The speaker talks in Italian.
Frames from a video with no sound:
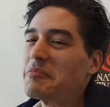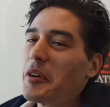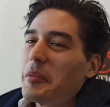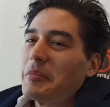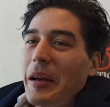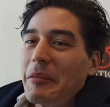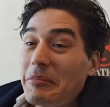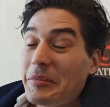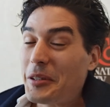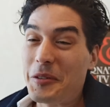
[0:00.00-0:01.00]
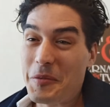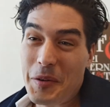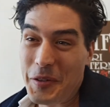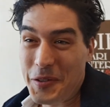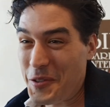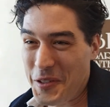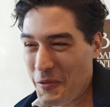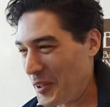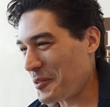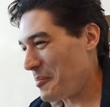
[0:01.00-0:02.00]
poi meno non, non so se ho
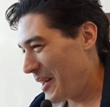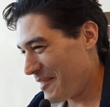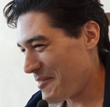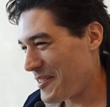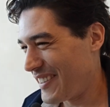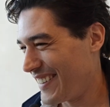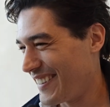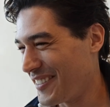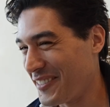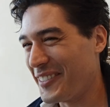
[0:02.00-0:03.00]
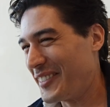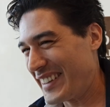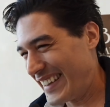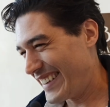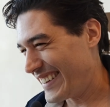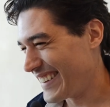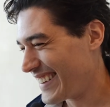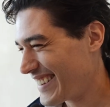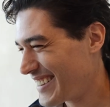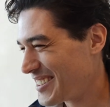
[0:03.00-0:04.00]
fatto bene, poi lo, lo vedrete.
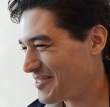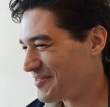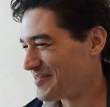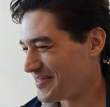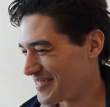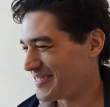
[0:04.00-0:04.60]
Lo giudicherete.